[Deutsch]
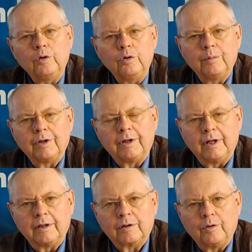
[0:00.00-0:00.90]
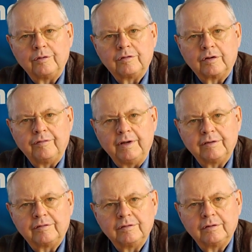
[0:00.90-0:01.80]
über deren
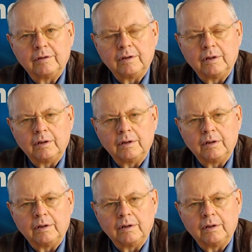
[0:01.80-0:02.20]
Konsequenzen